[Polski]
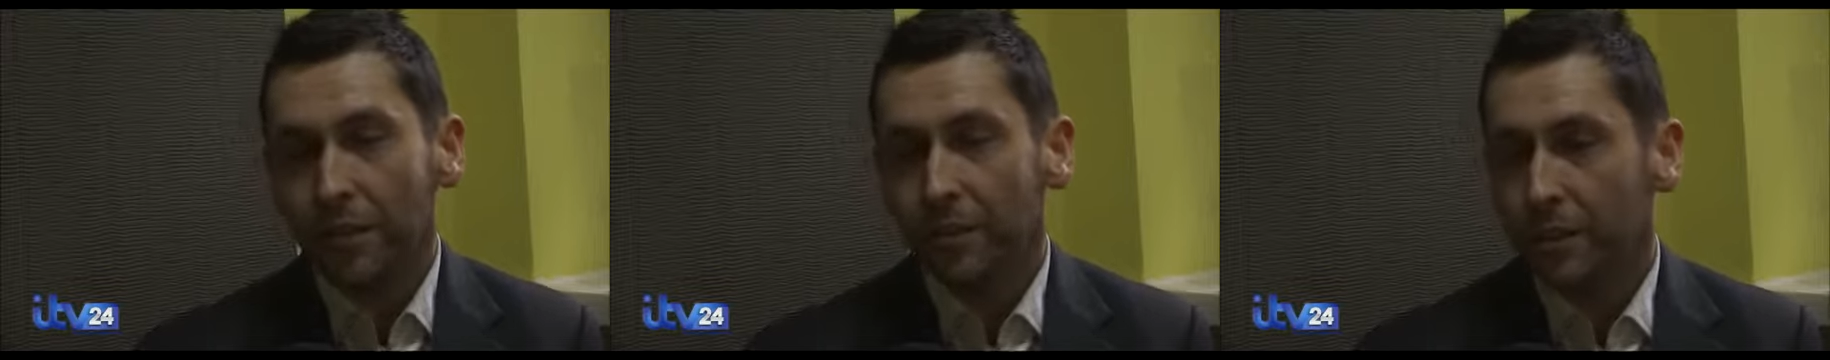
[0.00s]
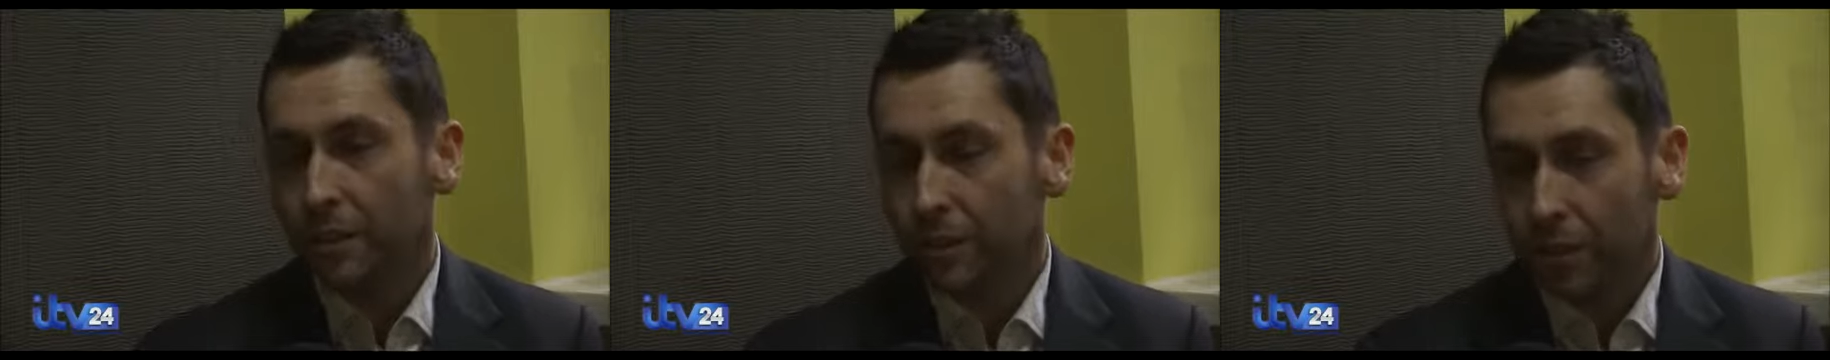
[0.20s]

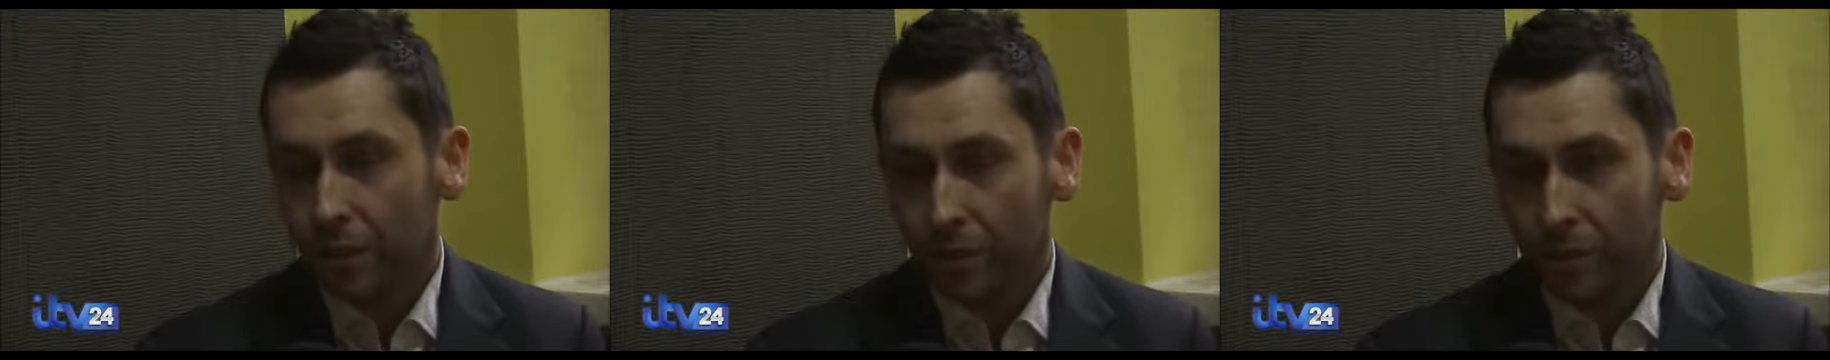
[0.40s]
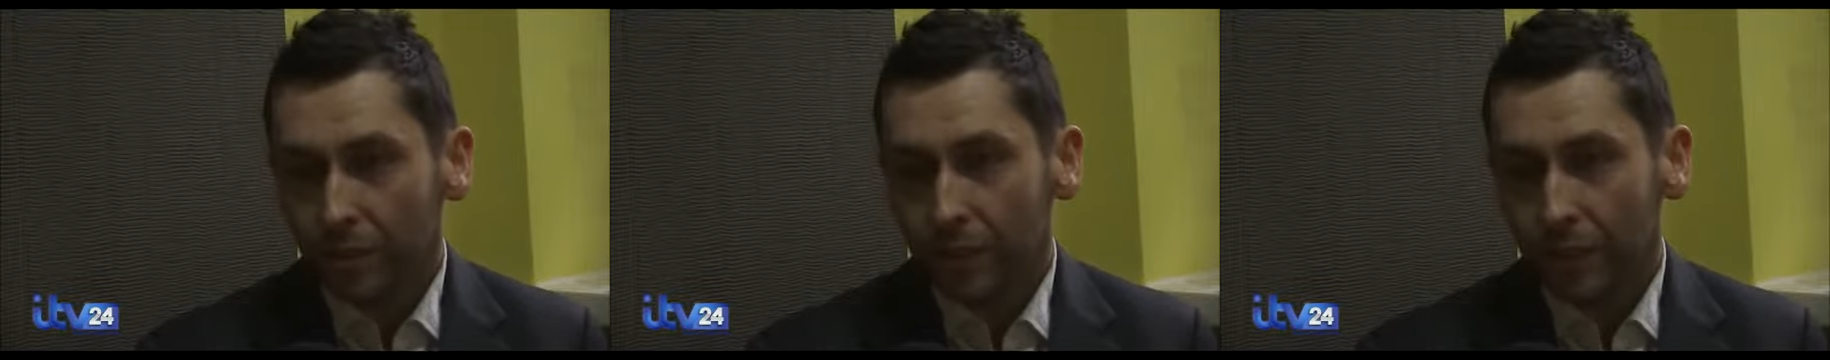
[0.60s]
więc
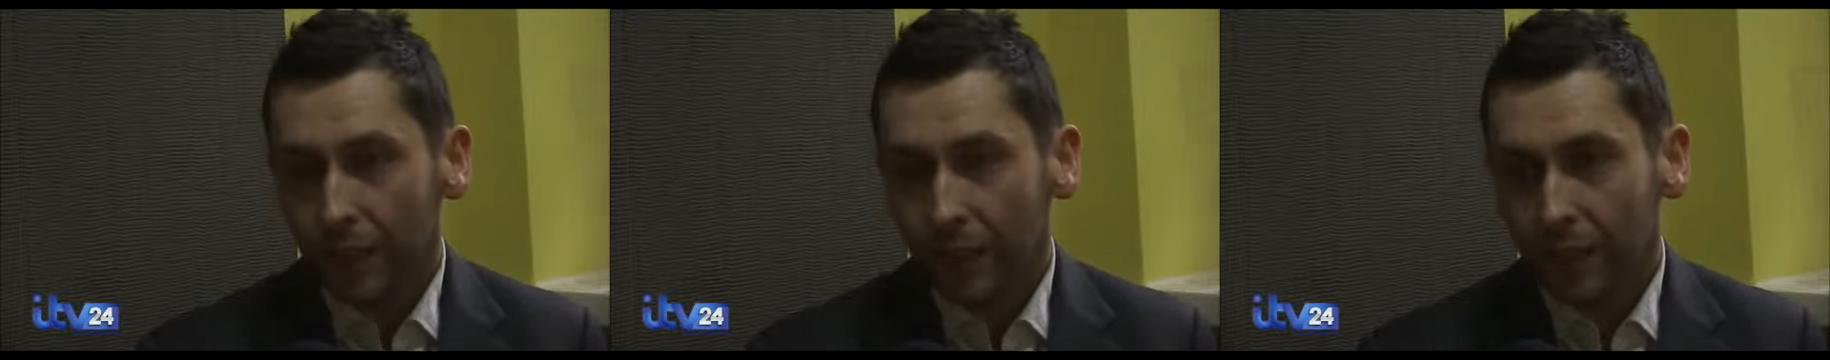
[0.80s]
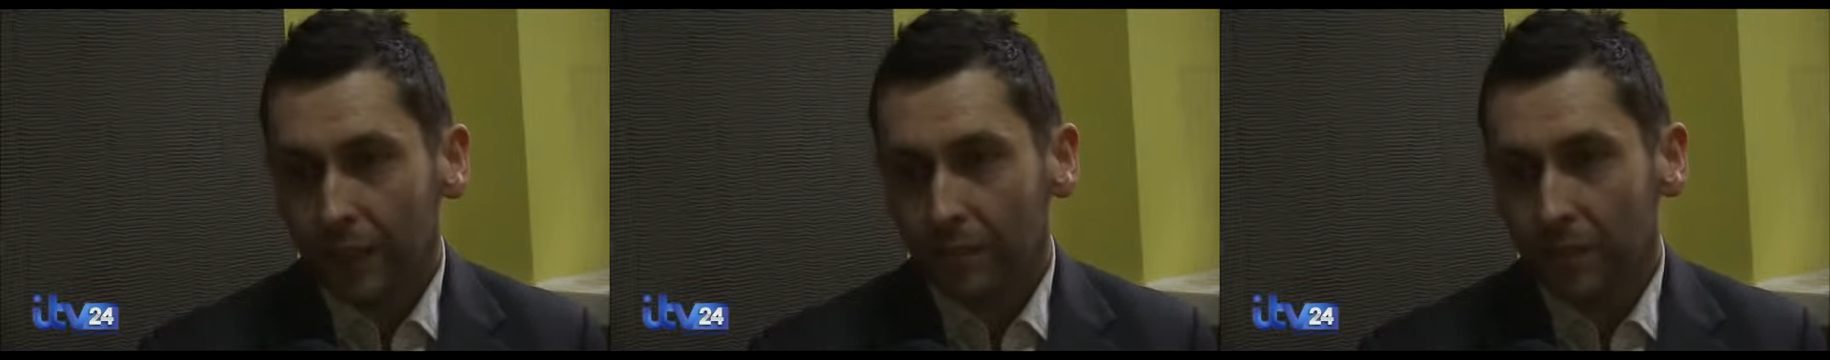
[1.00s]
to
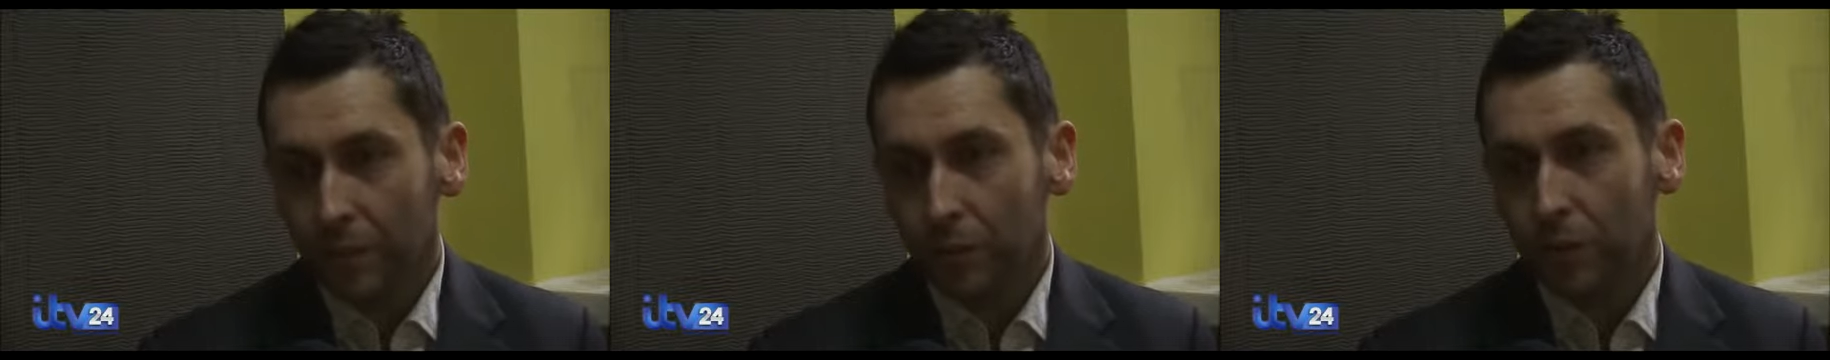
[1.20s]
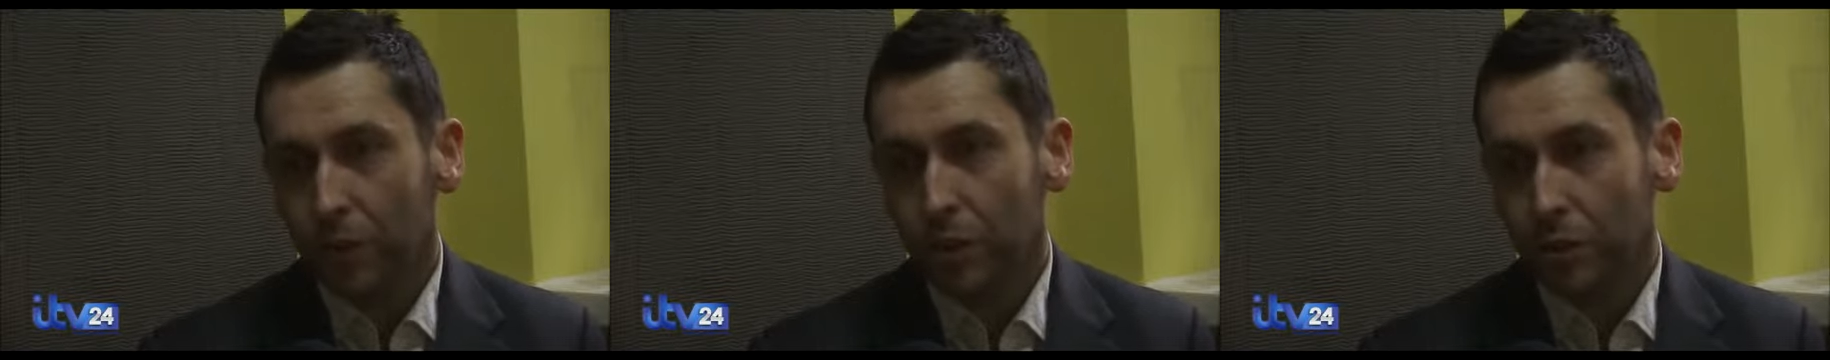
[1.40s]
idealne
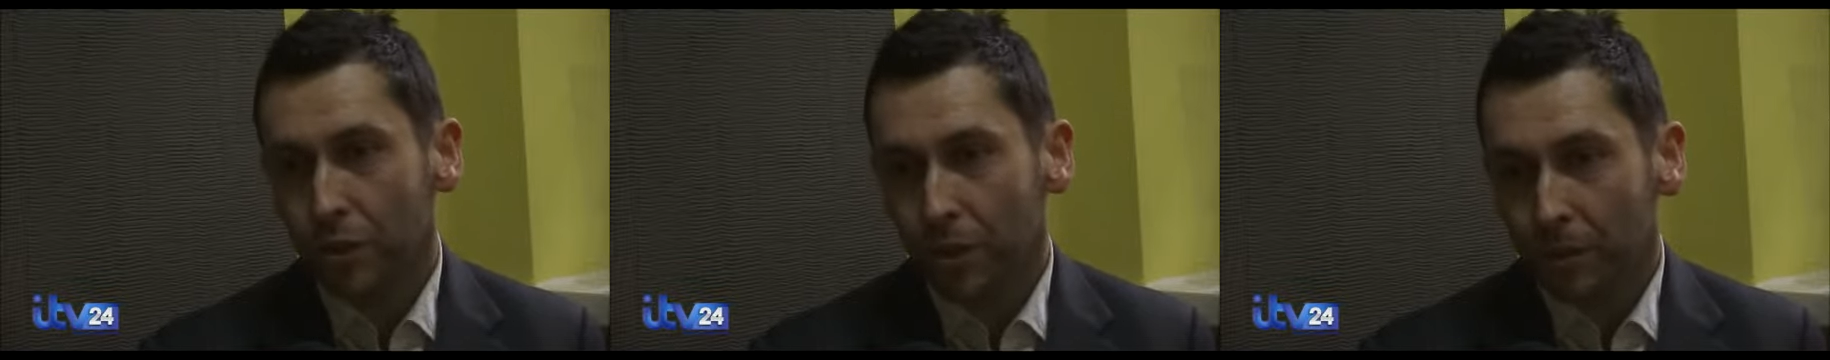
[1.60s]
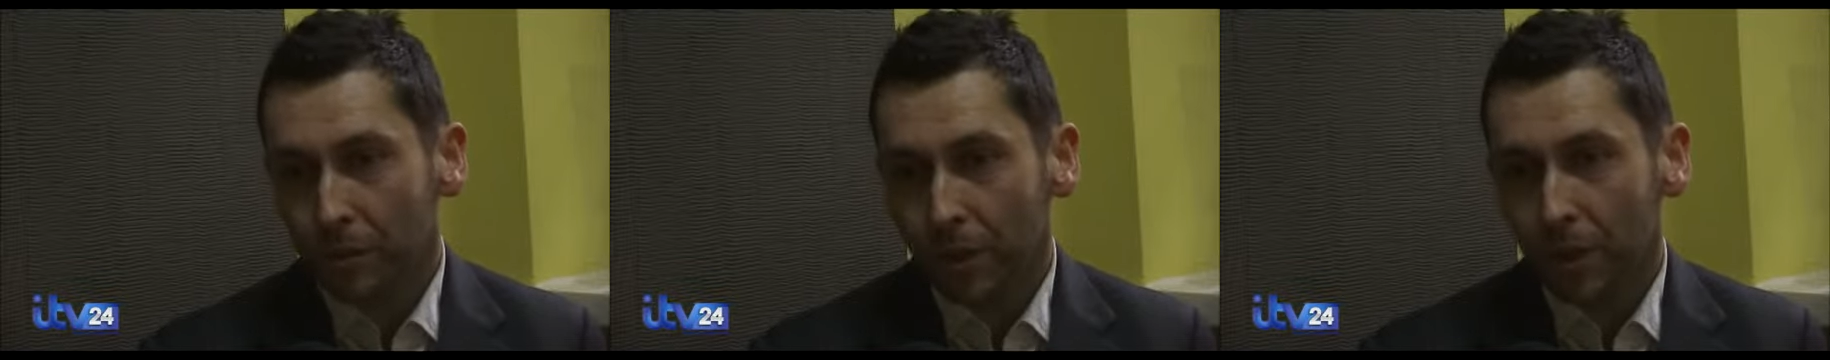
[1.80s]
warunki,
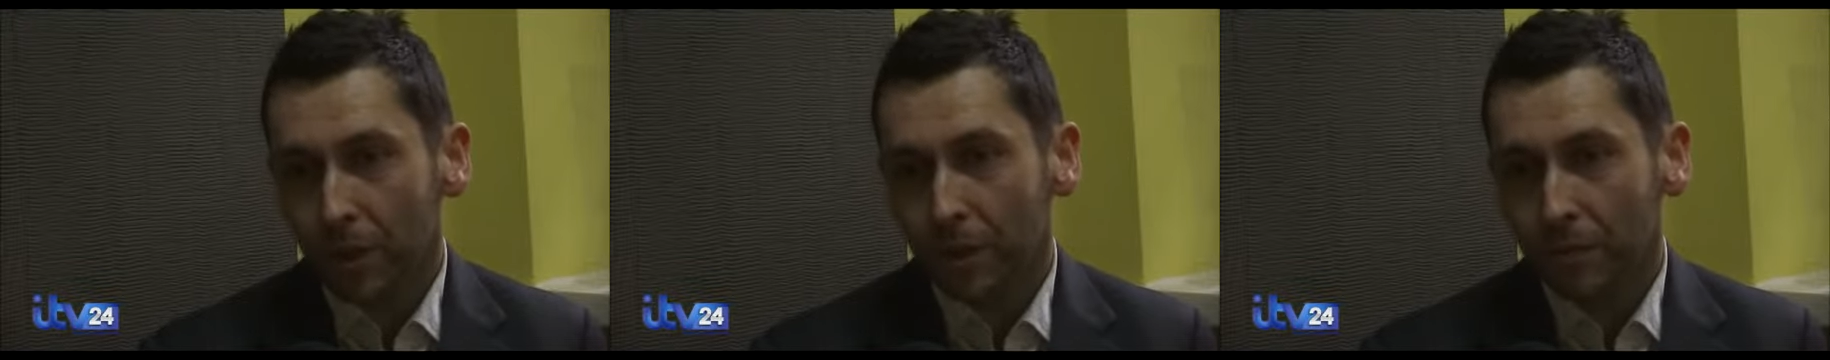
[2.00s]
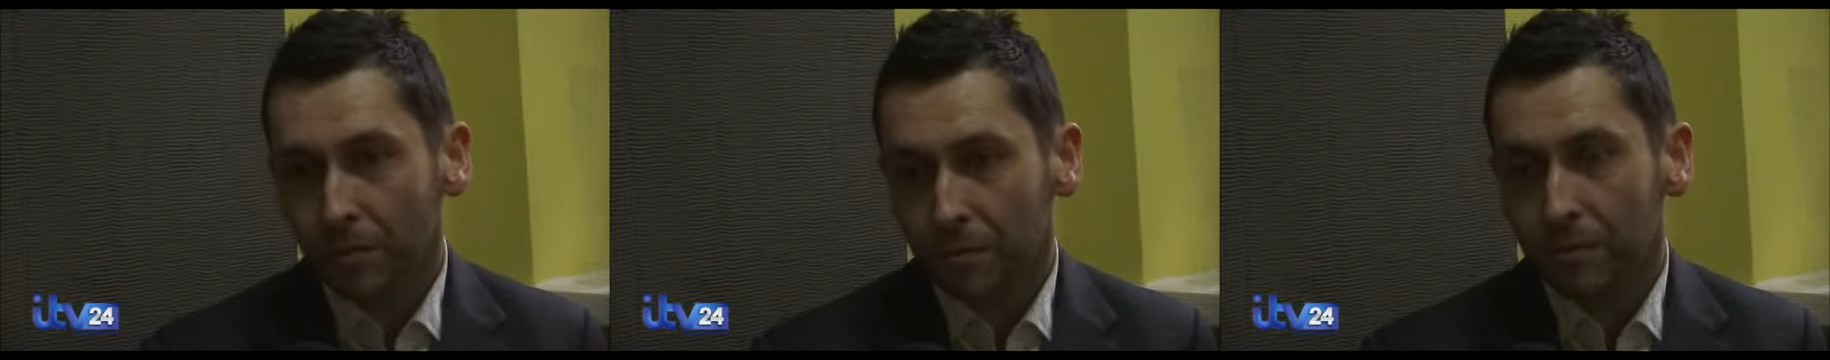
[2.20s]

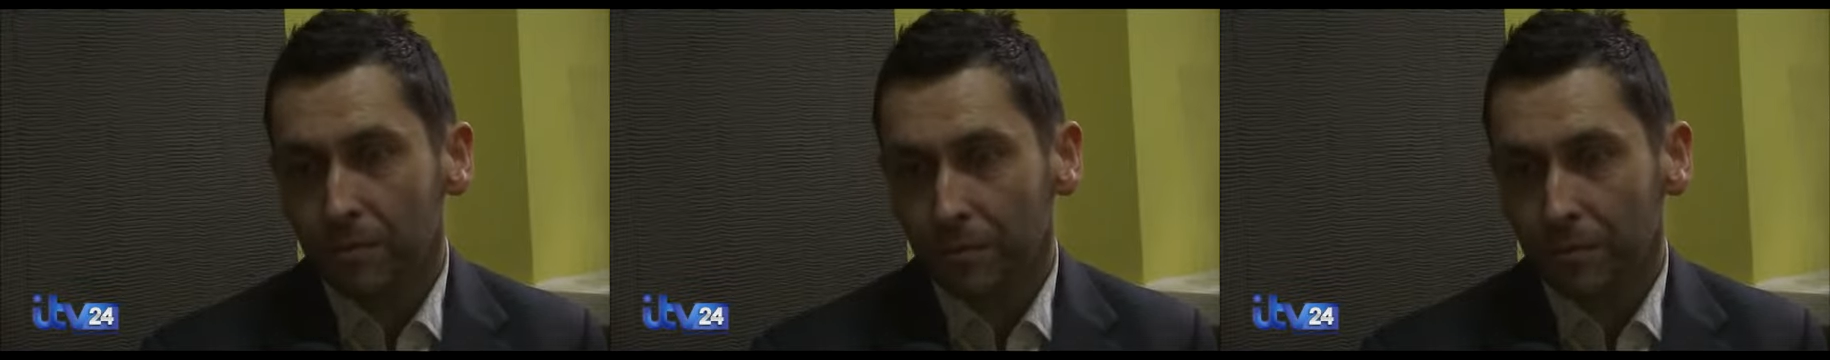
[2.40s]
żeby